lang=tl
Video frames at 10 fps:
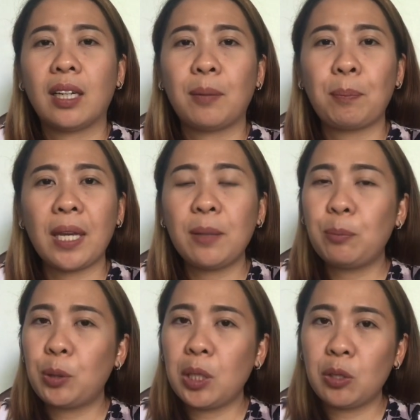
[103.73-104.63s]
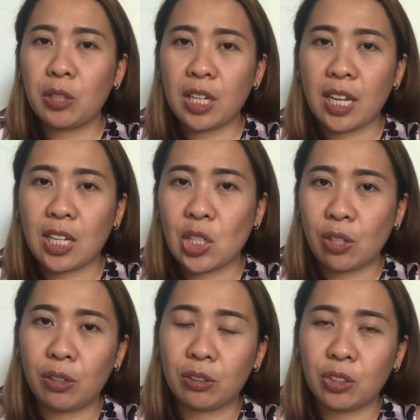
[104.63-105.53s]
painful
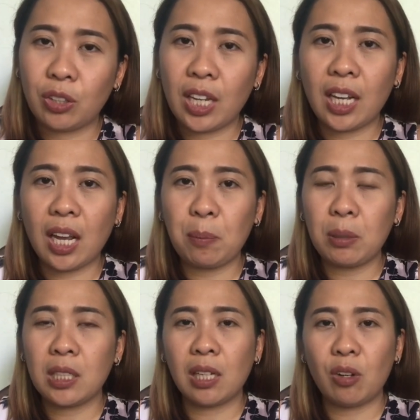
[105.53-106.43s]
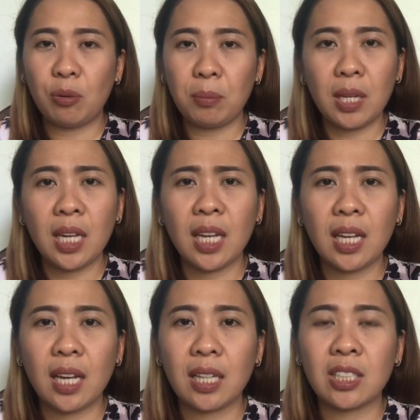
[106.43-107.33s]
urination. So, nahirapan silang umihi at